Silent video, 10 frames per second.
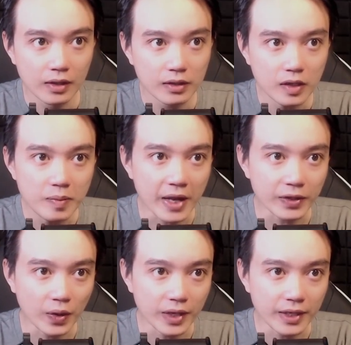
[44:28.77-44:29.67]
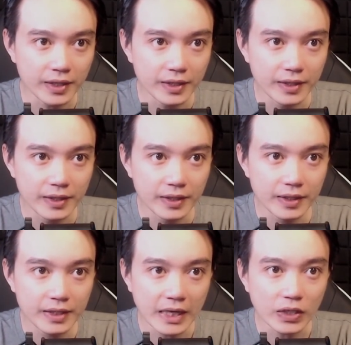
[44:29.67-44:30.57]
Tứ bề thọ địch,
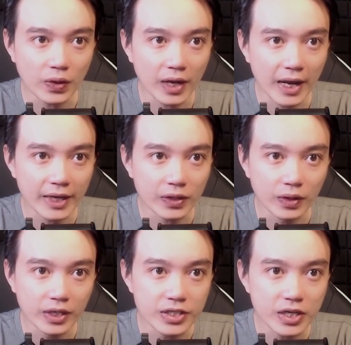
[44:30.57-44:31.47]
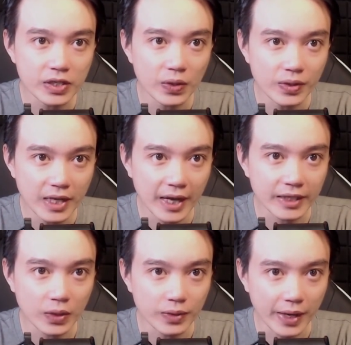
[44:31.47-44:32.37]
chẳng còn ai còn hơi sức nói với ai
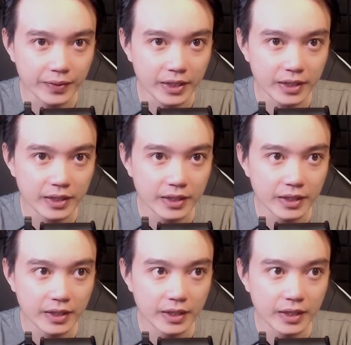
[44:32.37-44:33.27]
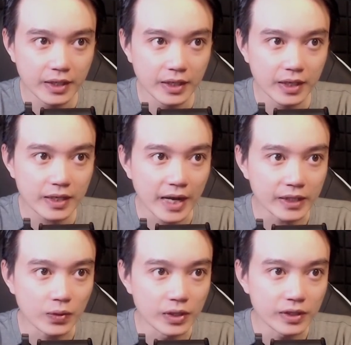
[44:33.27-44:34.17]
câu nào nữa. Đạn
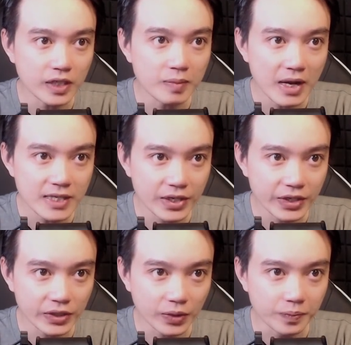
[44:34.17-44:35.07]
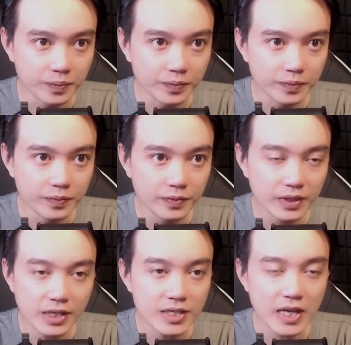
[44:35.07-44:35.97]
đầu lửa cứ bắn ra liên tục,
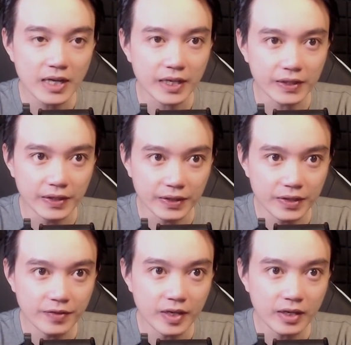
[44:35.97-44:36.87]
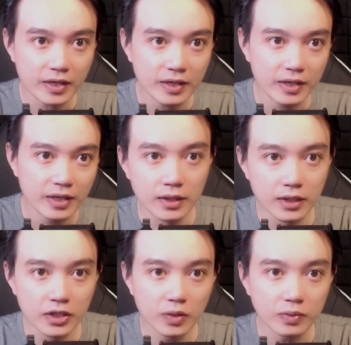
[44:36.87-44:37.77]
chính xác là từ tứ phía.
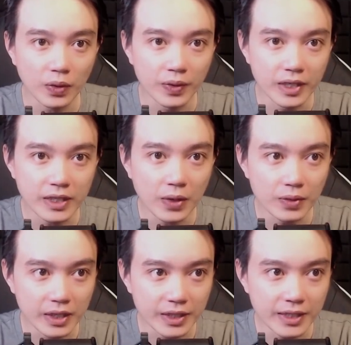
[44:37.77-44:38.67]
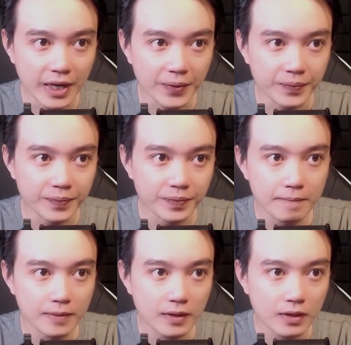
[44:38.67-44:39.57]
Chúng tôi đứng đầu lưng với nhau,
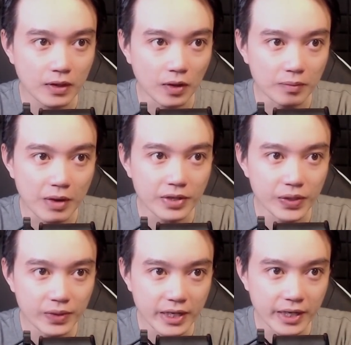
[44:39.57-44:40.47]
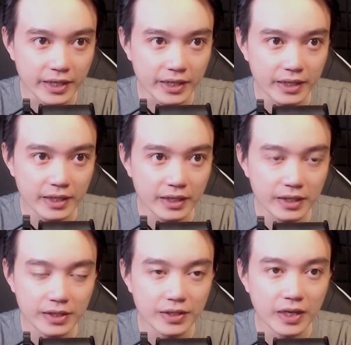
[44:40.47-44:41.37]
còn bao nhiêu khí lực cứ
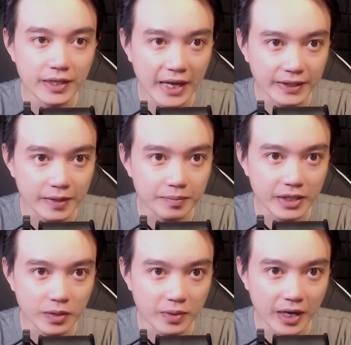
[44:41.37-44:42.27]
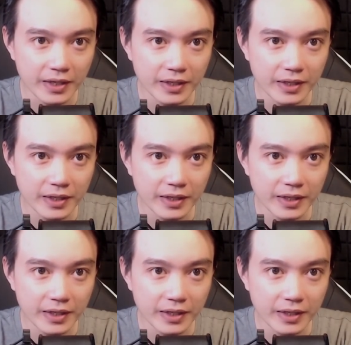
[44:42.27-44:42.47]
đưa lên da thịt mà chống đỡ.